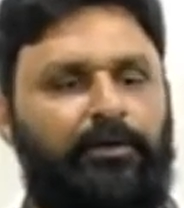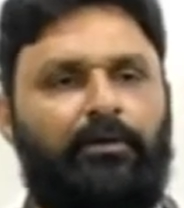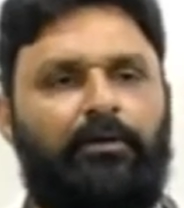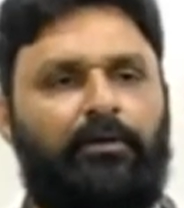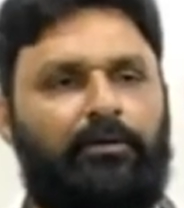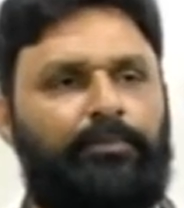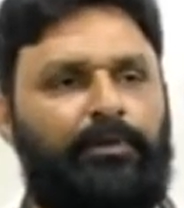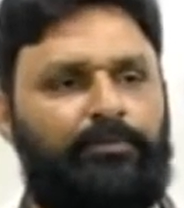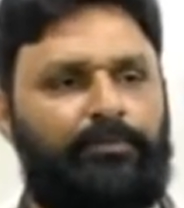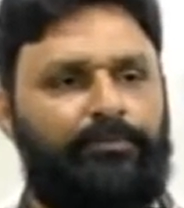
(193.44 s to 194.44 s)
రామారావు
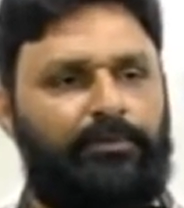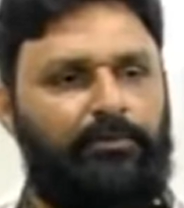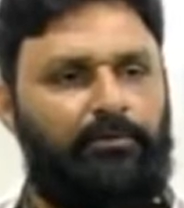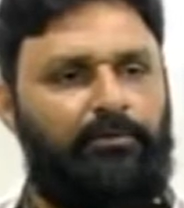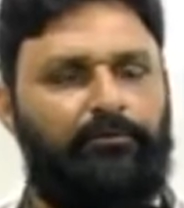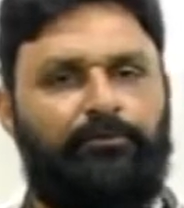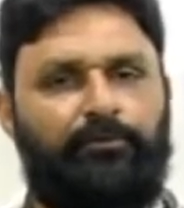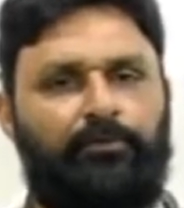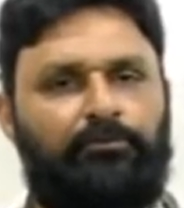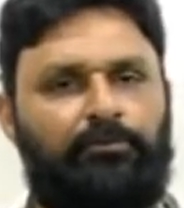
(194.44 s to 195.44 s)
పేరు చెప్పి తెలుగుదేశం
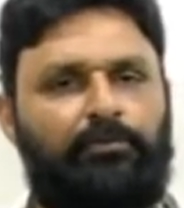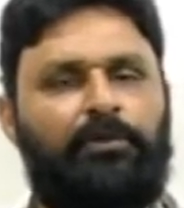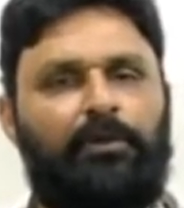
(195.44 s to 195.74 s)
ప్రభుత్వం